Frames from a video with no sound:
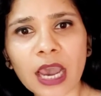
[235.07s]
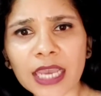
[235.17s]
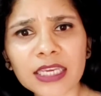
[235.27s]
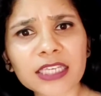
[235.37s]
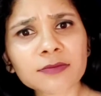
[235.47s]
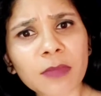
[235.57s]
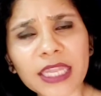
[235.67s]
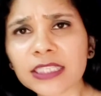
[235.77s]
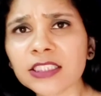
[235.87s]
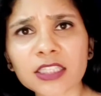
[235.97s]
आई गेस
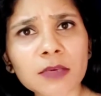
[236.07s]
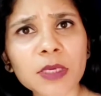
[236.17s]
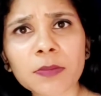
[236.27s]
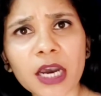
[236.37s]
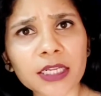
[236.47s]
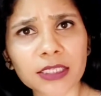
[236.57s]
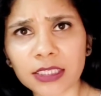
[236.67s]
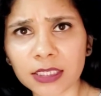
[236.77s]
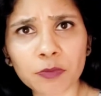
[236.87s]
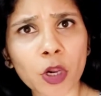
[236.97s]
मैंने जितनी भी बार
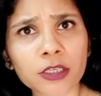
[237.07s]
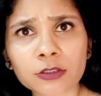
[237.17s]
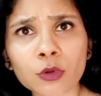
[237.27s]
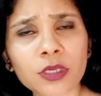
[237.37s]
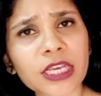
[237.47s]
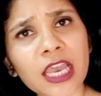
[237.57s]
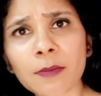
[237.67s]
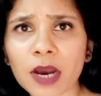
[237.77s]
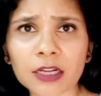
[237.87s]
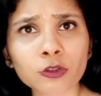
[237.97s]
इन प्रोडक्ट को लिया है
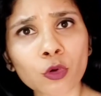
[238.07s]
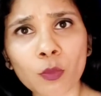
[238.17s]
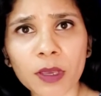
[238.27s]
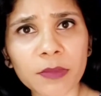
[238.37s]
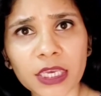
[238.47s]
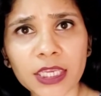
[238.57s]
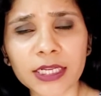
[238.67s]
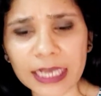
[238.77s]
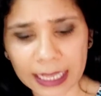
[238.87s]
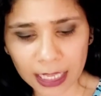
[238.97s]
बारह सौ में ही
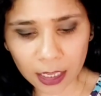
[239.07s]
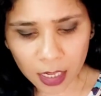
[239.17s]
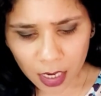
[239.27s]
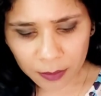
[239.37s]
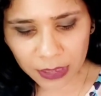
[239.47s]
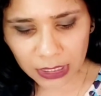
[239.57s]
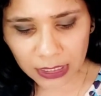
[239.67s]
लिया है बट